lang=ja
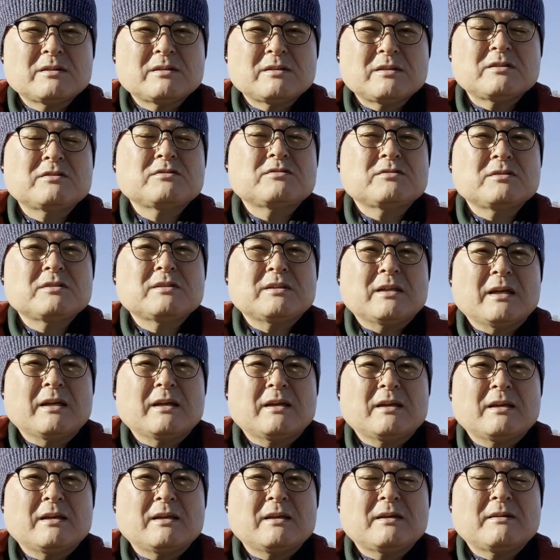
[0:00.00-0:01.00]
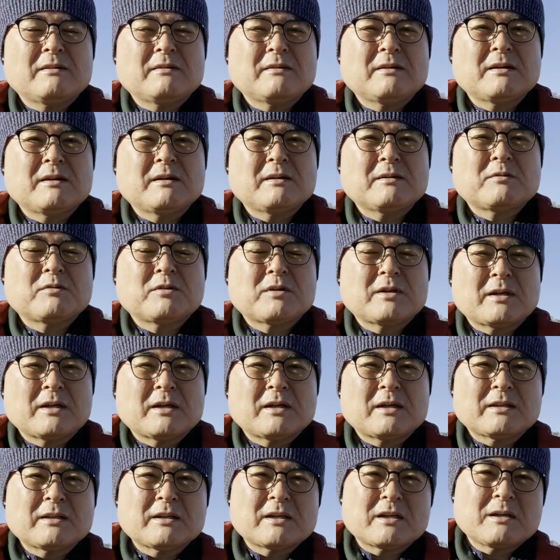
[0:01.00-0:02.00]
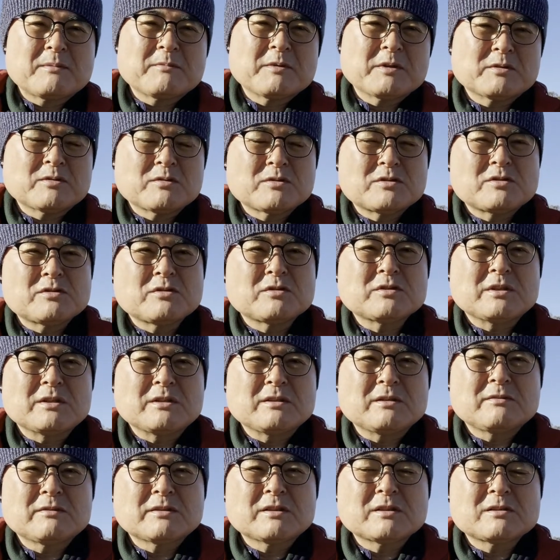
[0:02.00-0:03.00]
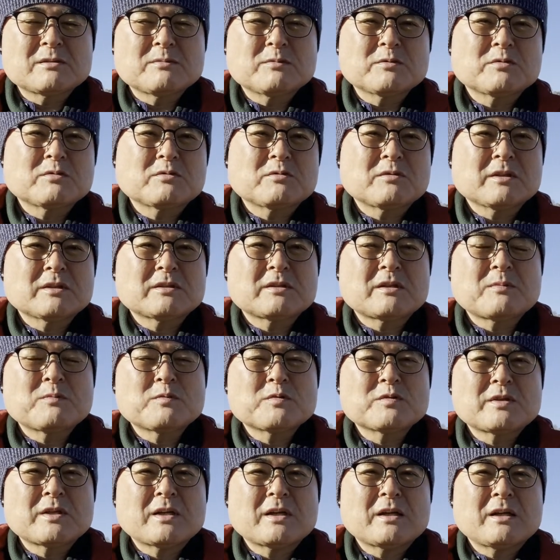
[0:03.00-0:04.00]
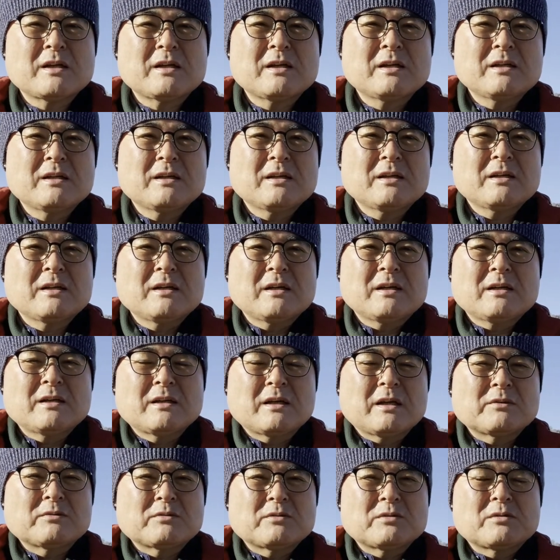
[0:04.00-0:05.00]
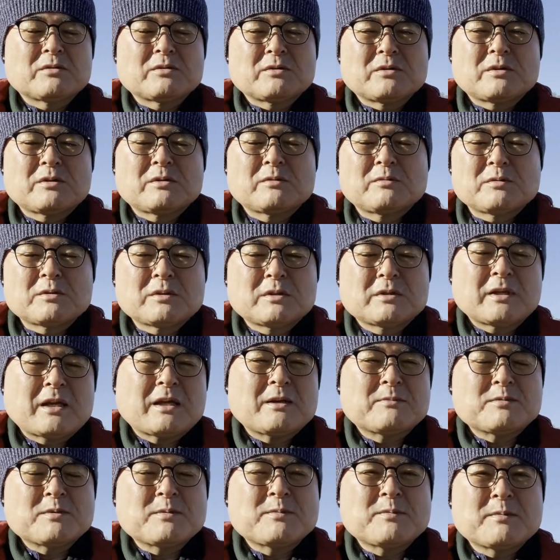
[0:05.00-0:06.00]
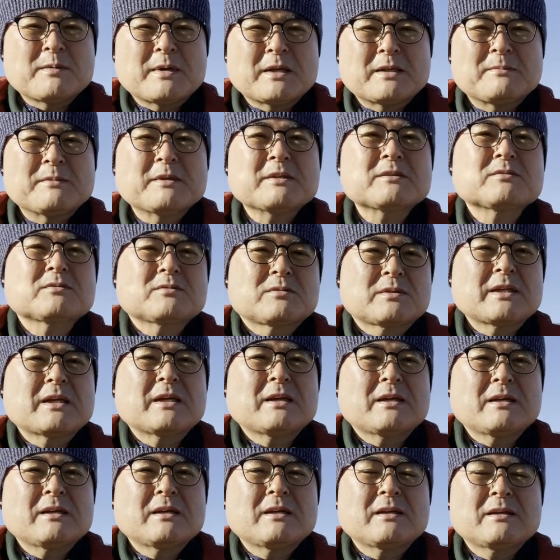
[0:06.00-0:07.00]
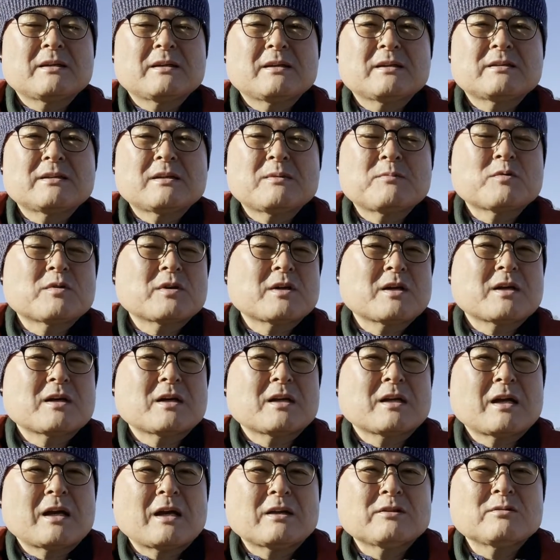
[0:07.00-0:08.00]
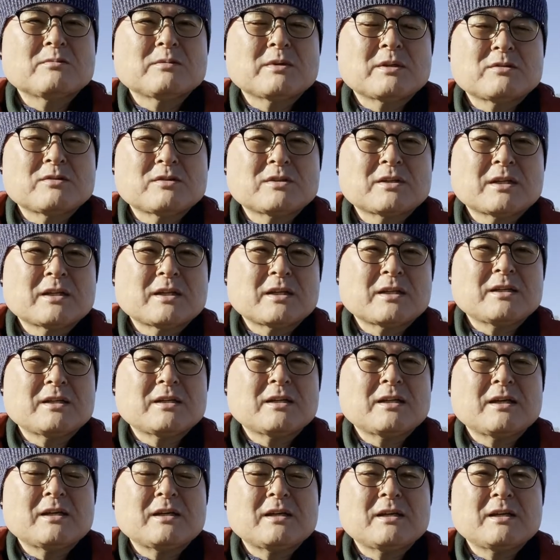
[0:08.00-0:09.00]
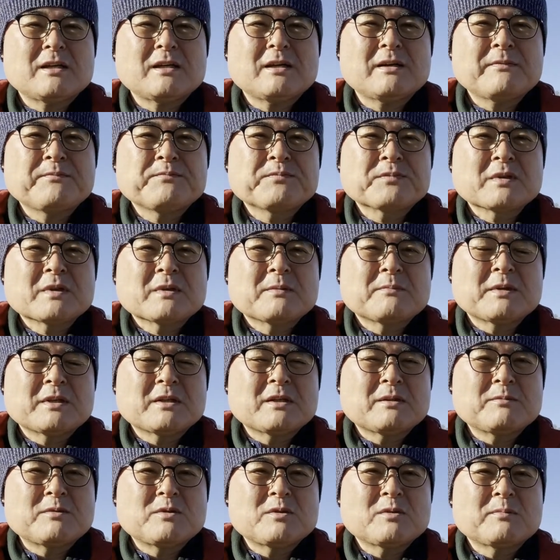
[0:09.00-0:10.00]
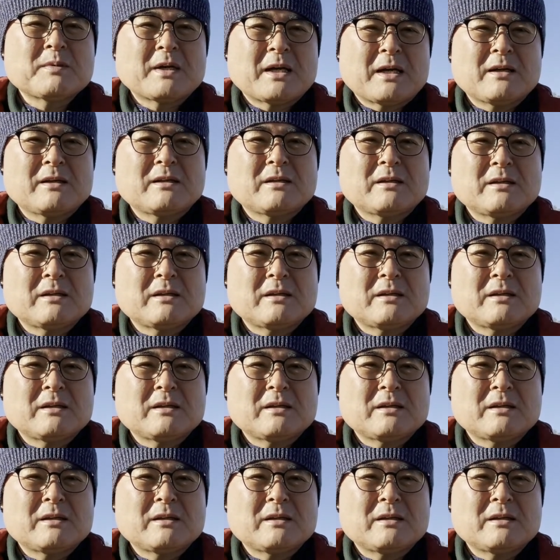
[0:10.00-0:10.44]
についてこれから仲間と一緒に私もそこは専門性があのない部分もありますので専門家からアドバイスいただきながら学びの場